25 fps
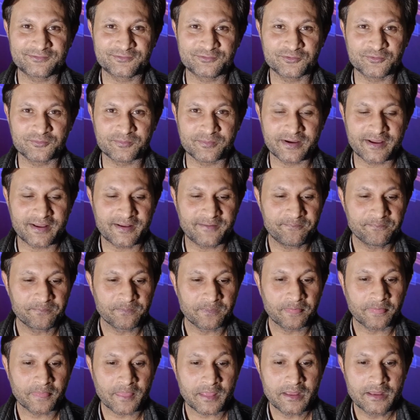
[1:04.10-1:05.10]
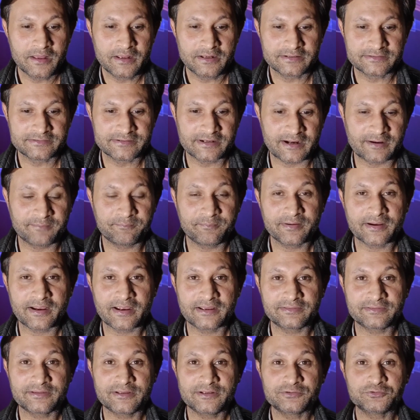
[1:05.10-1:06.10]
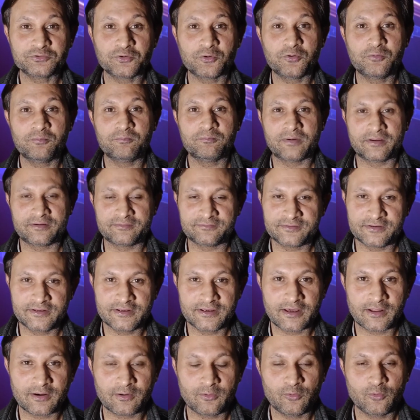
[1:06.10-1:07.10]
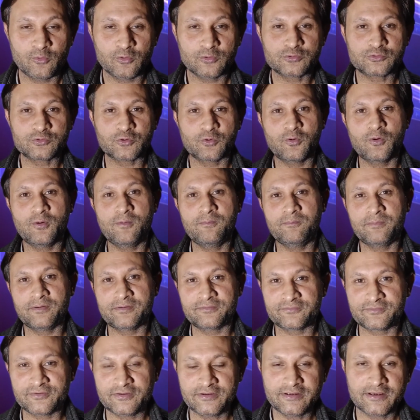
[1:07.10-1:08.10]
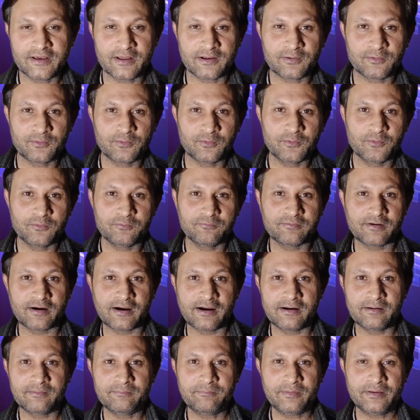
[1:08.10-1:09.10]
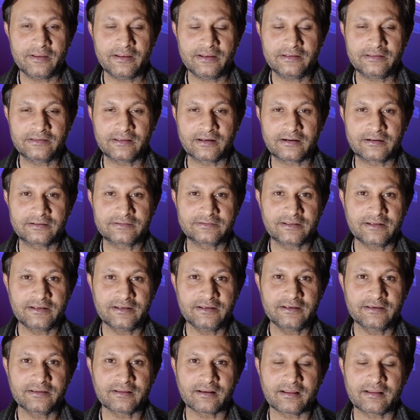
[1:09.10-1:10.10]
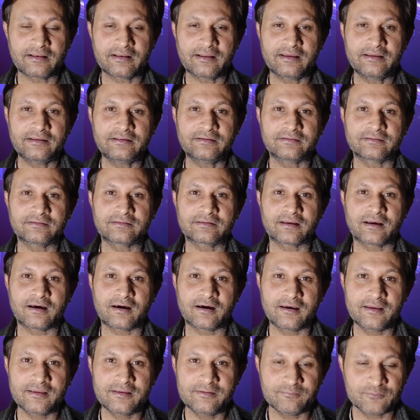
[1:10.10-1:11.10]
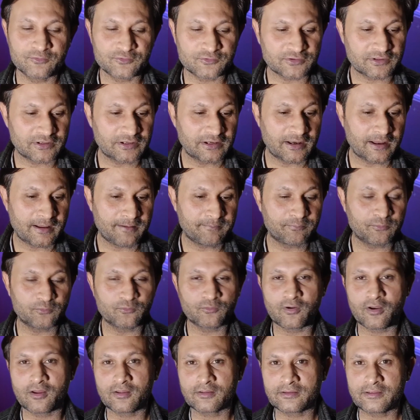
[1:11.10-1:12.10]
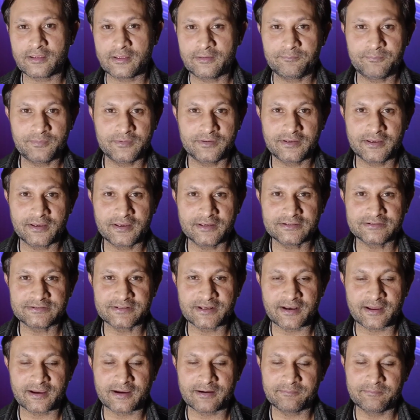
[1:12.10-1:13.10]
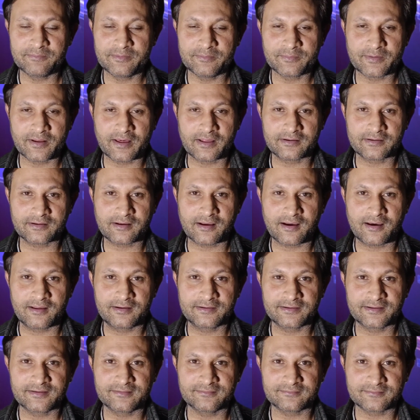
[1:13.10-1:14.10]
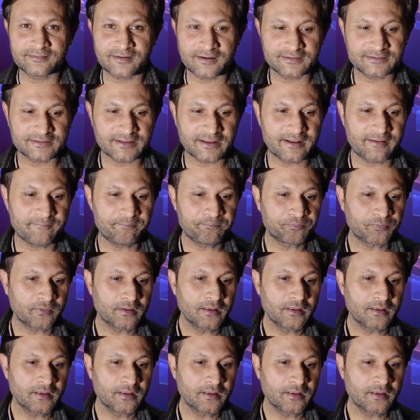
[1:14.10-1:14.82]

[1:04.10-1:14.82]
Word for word: सूबा है जहाँ पे कहते हैं जो मर्ज़ी कर लो जो मर्ज़ी कर लो वहाँ पे धांधली कराना इंतहाई मुश्किल है पूरा के पी के जनाब इमरान ख़ान के साथ है